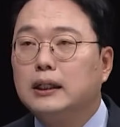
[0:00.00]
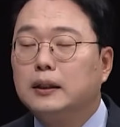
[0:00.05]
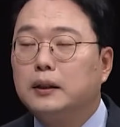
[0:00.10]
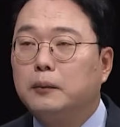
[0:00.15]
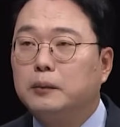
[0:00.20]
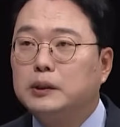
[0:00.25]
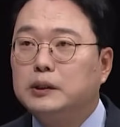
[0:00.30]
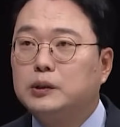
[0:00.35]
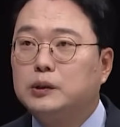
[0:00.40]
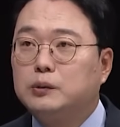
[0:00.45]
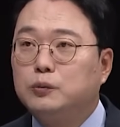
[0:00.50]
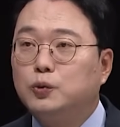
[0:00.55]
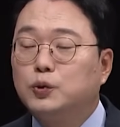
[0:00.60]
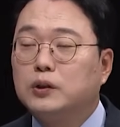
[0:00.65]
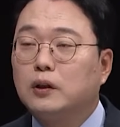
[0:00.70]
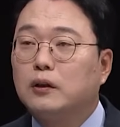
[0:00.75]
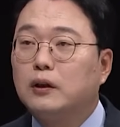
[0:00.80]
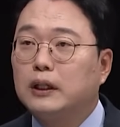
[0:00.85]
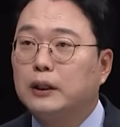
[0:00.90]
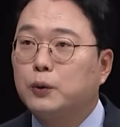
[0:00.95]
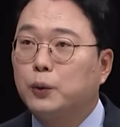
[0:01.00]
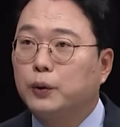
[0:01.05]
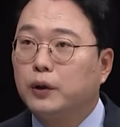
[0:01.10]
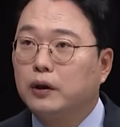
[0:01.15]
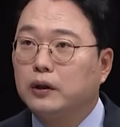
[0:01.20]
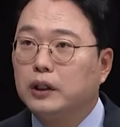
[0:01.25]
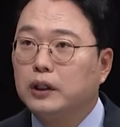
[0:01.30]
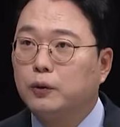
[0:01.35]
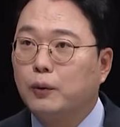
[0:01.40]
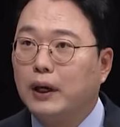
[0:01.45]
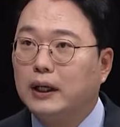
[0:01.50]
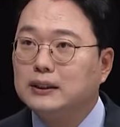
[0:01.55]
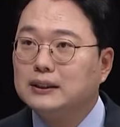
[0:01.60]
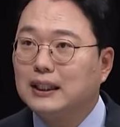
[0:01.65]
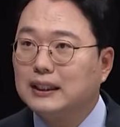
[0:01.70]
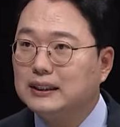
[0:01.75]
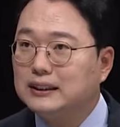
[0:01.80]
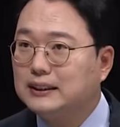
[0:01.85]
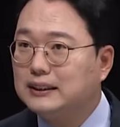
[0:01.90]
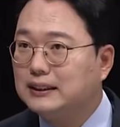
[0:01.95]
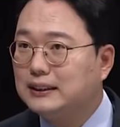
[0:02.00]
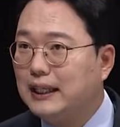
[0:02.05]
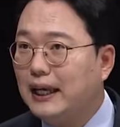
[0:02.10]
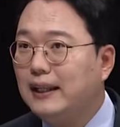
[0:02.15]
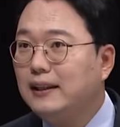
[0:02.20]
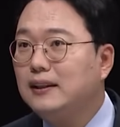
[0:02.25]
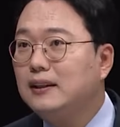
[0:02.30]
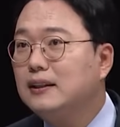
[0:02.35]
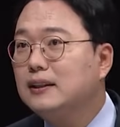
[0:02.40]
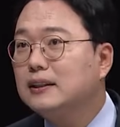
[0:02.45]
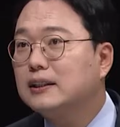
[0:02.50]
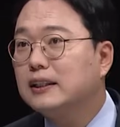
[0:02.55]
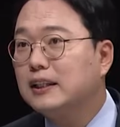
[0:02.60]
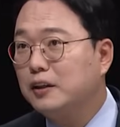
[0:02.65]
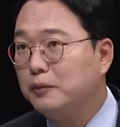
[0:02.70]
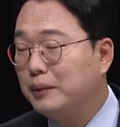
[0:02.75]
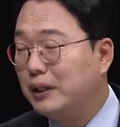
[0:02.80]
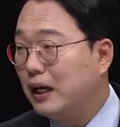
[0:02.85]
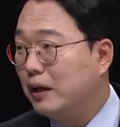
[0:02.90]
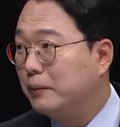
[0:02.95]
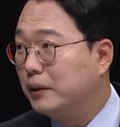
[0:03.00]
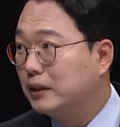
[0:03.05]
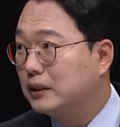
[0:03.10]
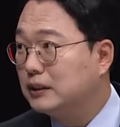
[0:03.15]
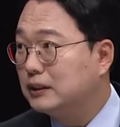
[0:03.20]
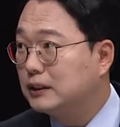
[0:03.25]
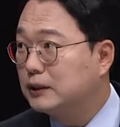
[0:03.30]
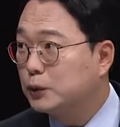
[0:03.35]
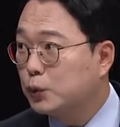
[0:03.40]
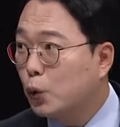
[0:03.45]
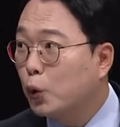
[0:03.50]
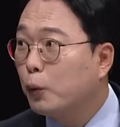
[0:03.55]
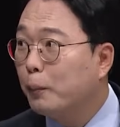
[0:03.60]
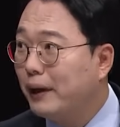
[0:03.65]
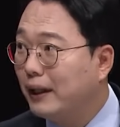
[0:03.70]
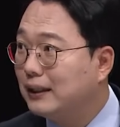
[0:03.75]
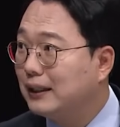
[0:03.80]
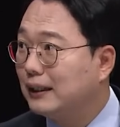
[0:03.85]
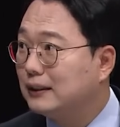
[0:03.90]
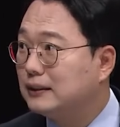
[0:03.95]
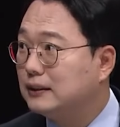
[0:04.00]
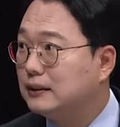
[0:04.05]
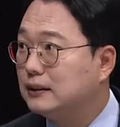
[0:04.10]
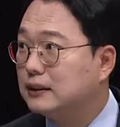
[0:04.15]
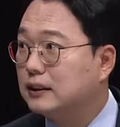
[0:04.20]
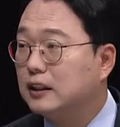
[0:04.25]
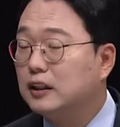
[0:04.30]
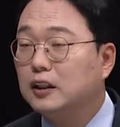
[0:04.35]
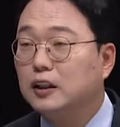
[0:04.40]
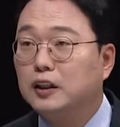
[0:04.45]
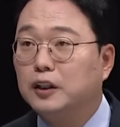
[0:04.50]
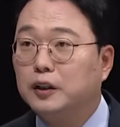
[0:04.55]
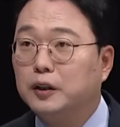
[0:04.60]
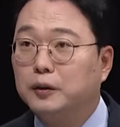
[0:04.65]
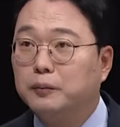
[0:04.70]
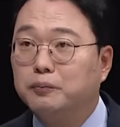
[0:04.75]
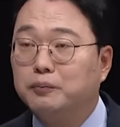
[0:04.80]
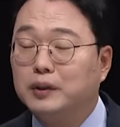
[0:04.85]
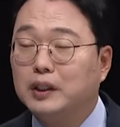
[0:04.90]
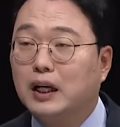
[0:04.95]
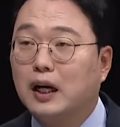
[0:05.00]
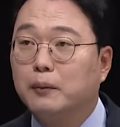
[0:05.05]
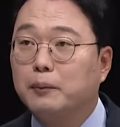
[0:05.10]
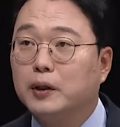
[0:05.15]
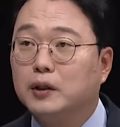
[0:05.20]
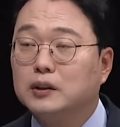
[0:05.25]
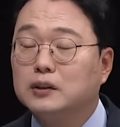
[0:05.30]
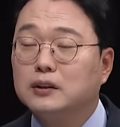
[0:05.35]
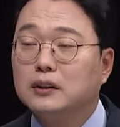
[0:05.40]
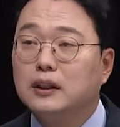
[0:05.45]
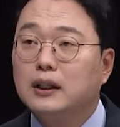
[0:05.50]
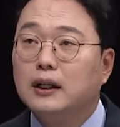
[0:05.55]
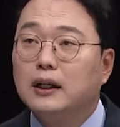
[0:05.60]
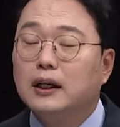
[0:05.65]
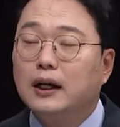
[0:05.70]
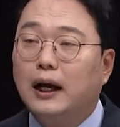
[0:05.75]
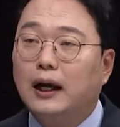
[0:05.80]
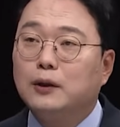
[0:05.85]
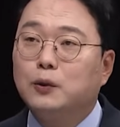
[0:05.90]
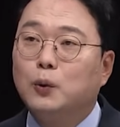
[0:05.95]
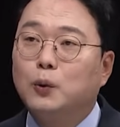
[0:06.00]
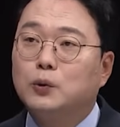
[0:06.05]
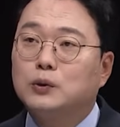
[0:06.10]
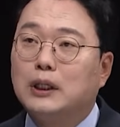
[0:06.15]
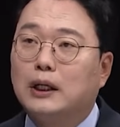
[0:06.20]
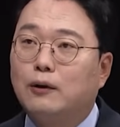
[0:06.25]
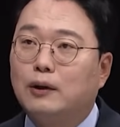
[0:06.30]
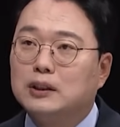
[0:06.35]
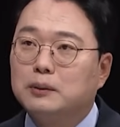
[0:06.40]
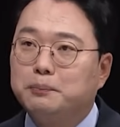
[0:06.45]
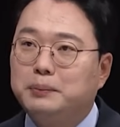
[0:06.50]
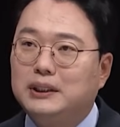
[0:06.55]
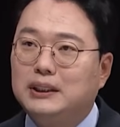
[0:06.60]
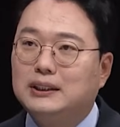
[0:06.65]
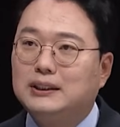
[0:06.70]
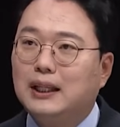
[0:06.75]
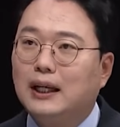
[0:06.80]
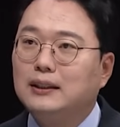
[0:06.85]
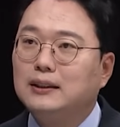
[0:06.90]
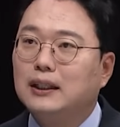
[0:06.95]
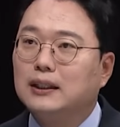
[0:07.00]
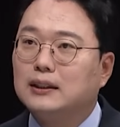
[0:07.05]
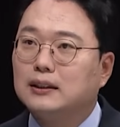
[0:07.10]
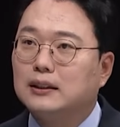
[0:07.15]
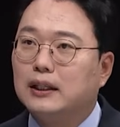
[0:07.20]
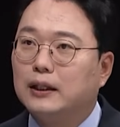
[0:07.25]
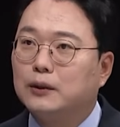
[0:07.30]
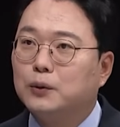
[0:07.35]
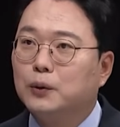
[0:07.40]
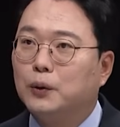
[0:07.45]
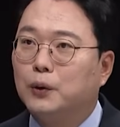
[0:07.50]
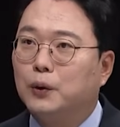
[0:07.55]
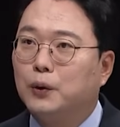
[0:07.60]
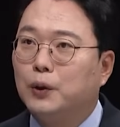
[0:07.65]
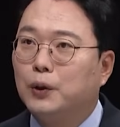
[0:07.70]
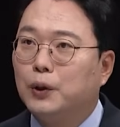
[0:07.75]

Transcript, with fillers: 이, 윤석열 대통령이 굉장히 센 느낌이라면은 스트롱맨 같은 예. 느낌이라면은 한동훈 장관은 비슷한 얘기를 해도